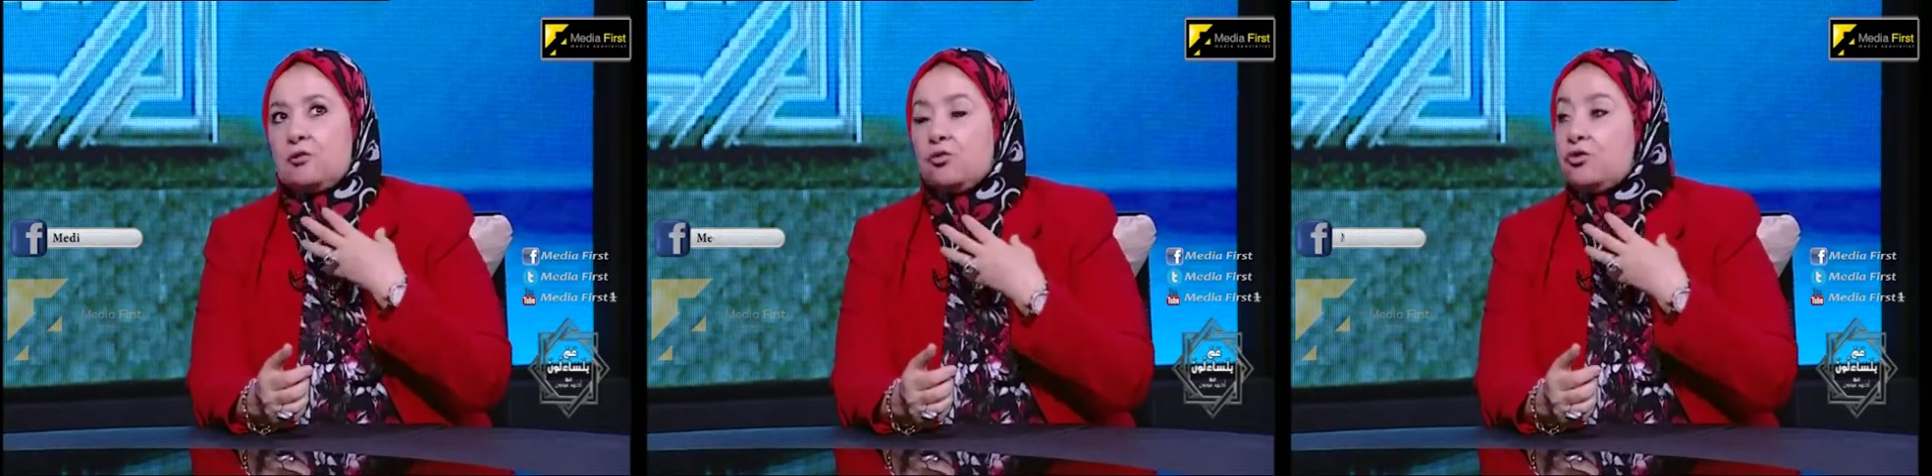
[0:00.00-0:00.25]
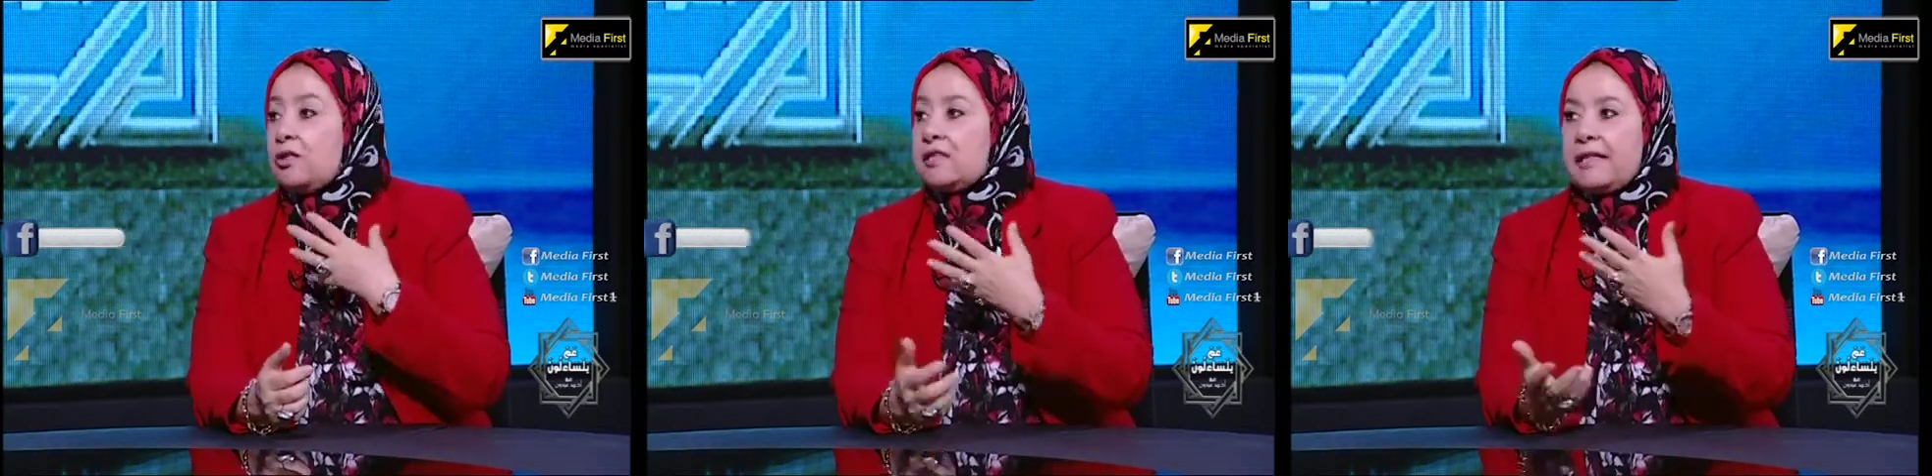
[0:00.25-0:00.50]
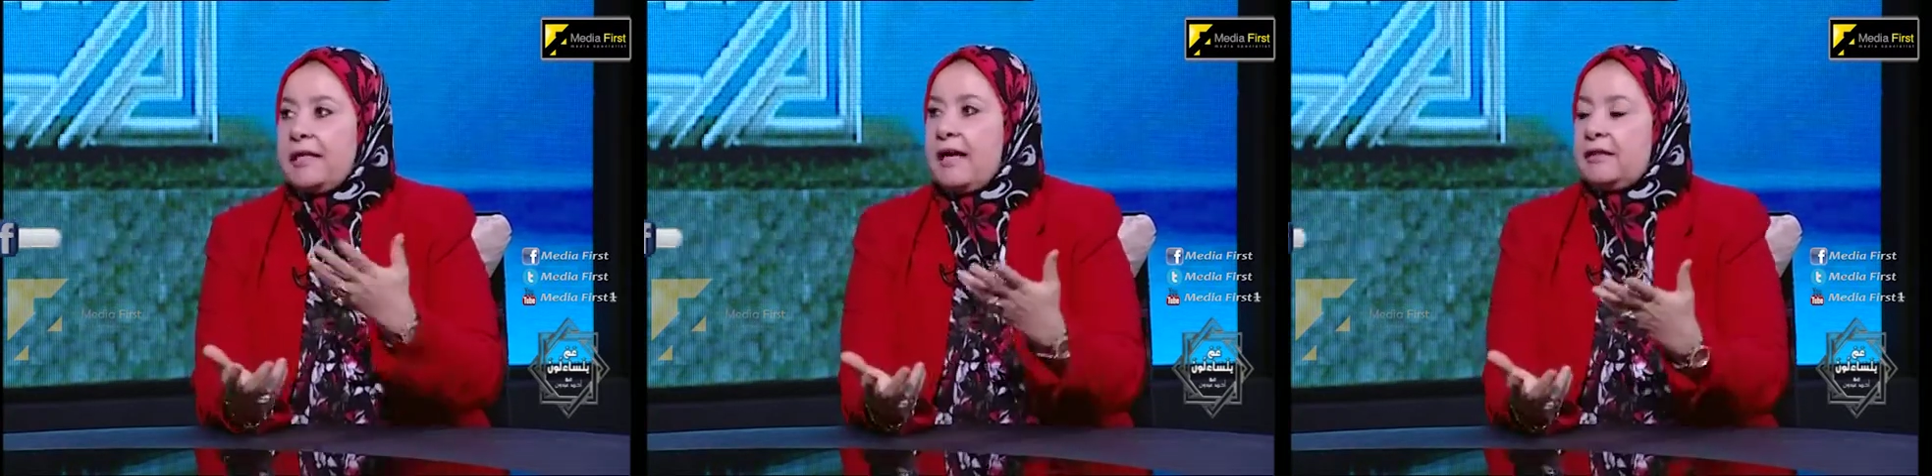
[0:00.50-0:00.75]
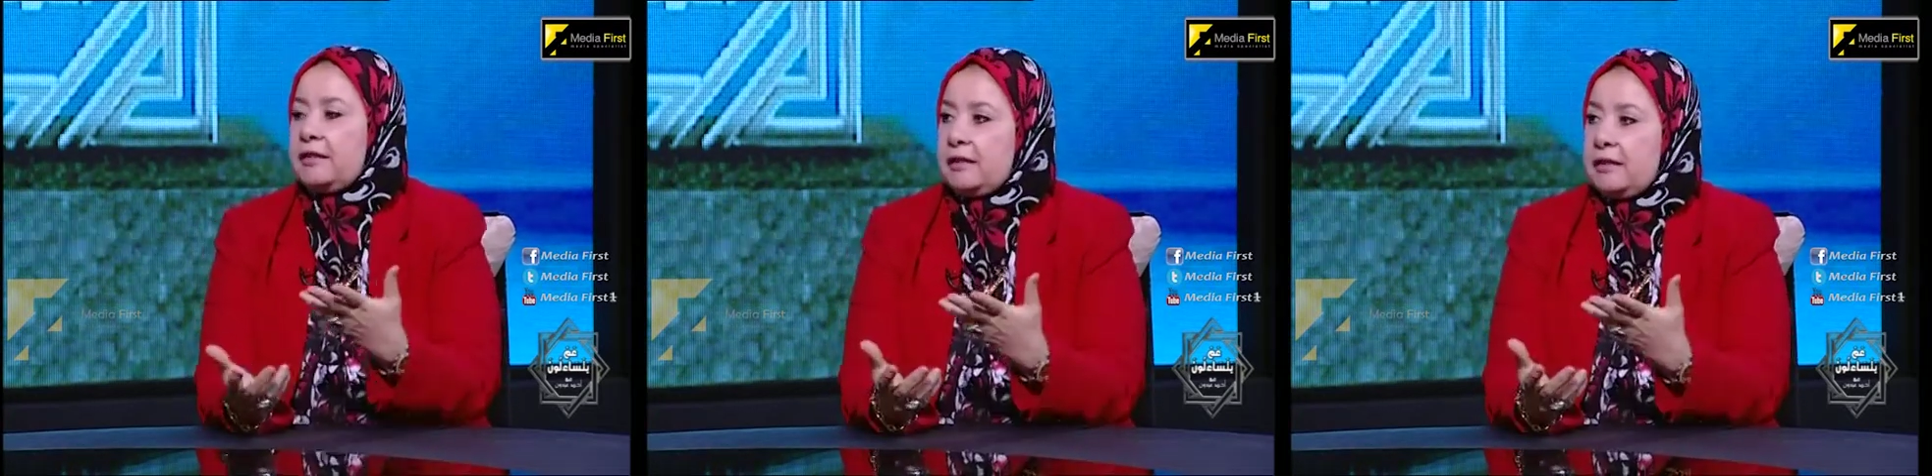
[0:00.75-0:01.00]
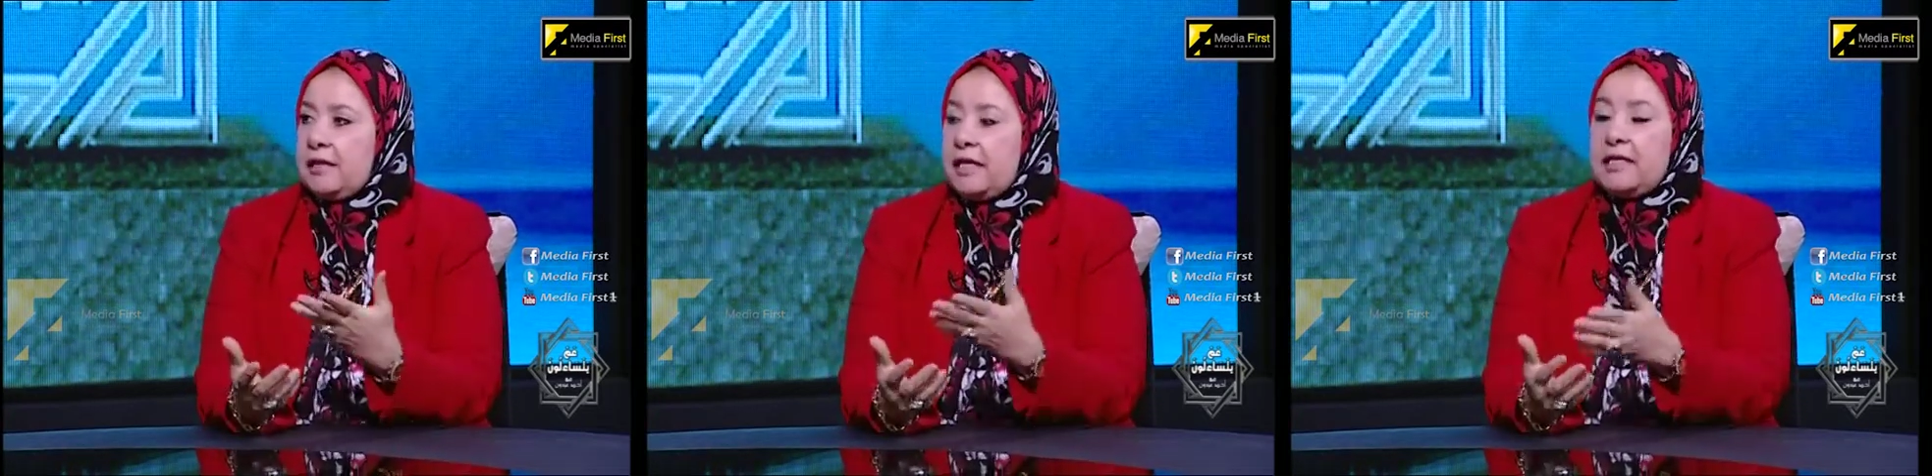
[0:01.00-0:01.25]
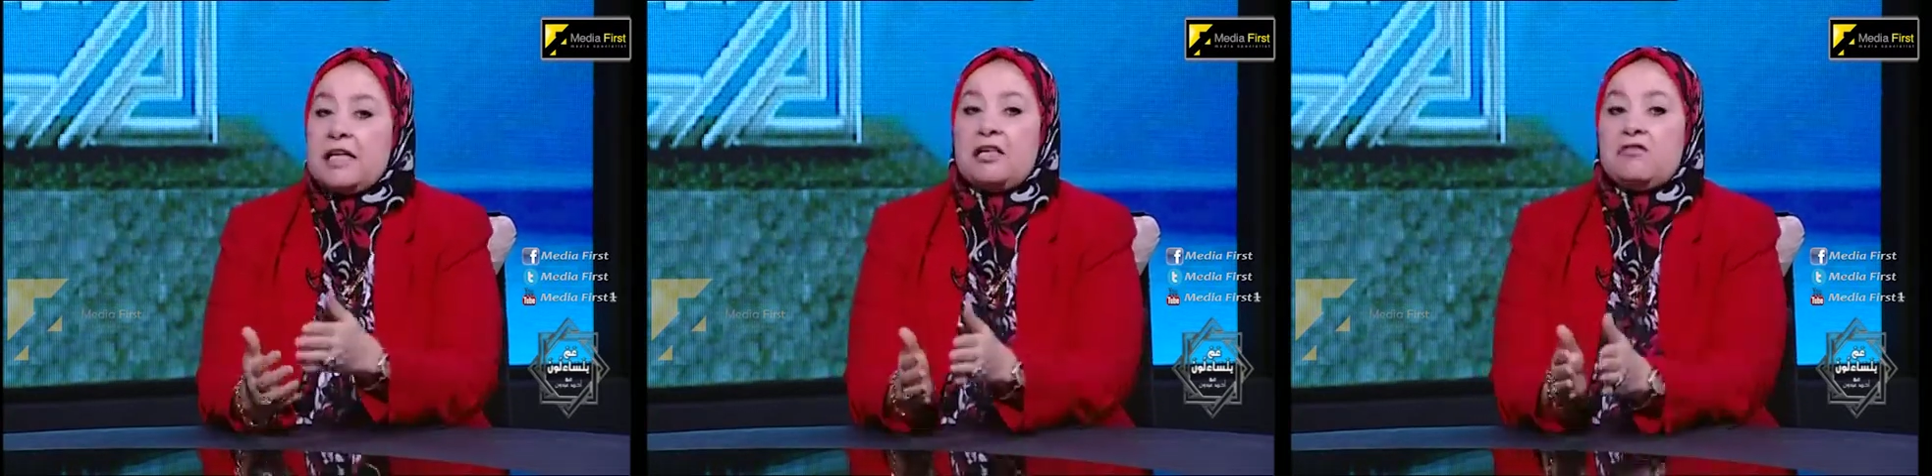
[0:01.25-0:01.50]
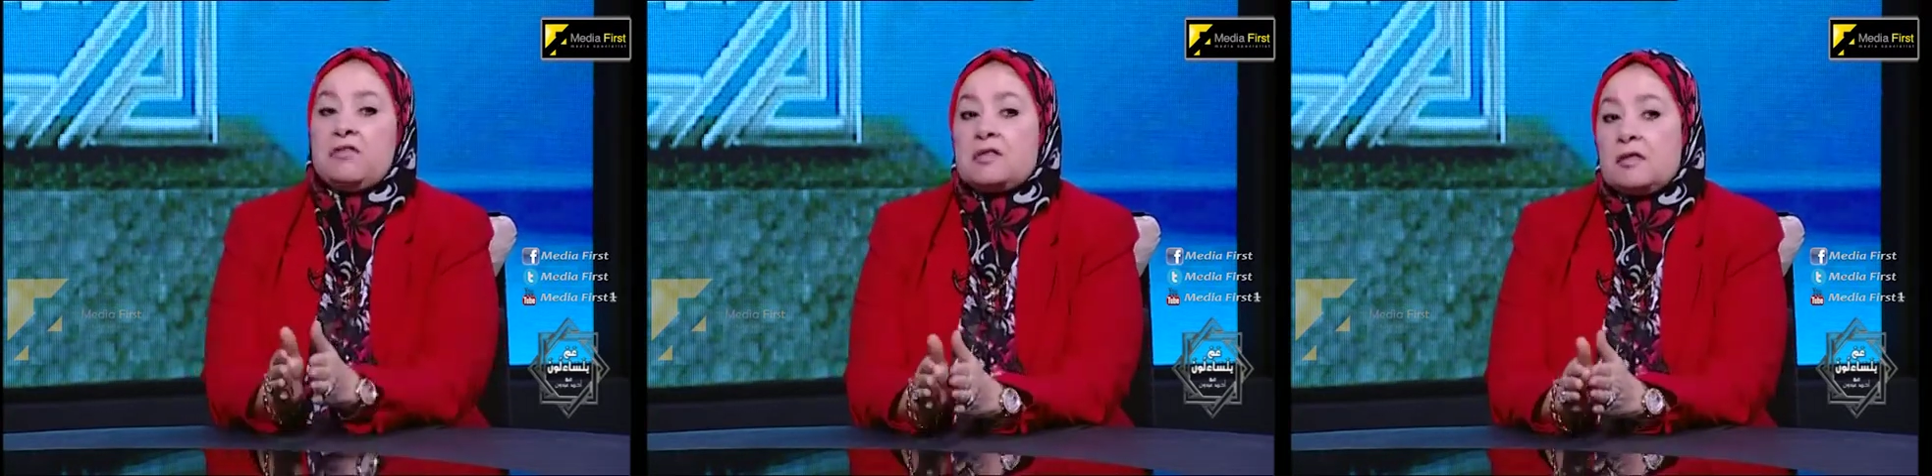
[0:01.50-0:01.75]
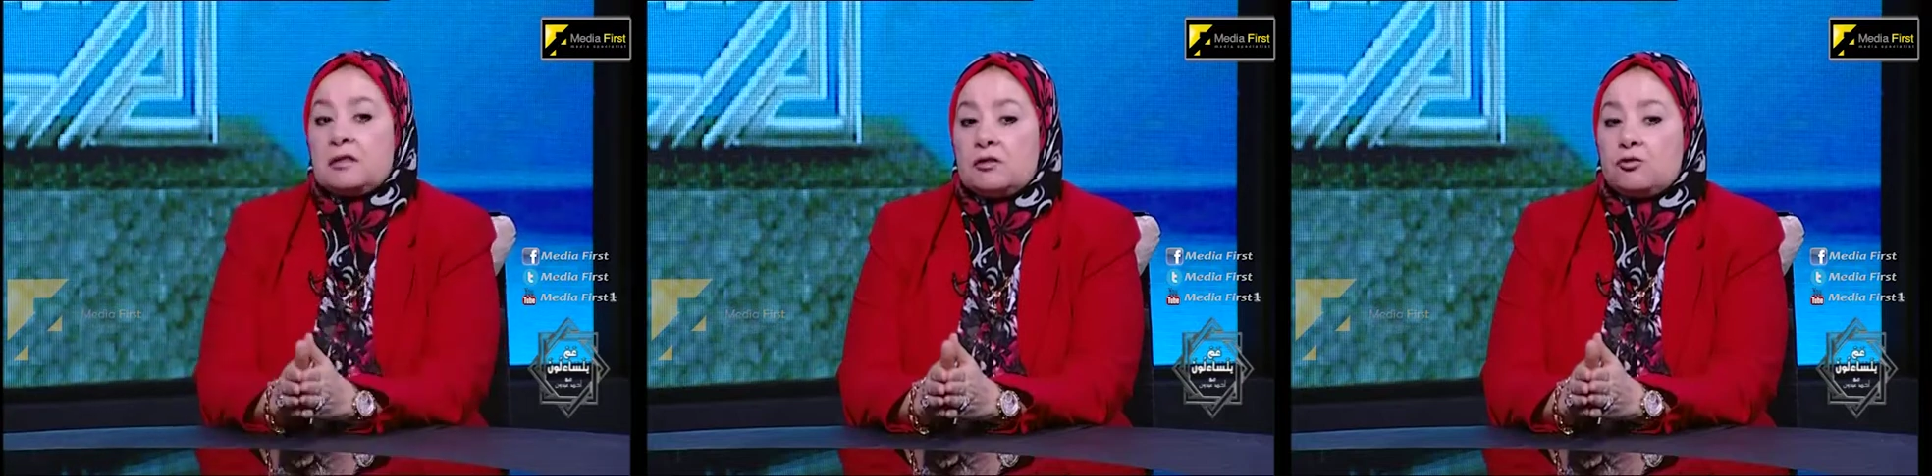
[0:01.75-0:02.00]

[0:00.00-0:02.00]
قدرات غير عاديه يعني في ست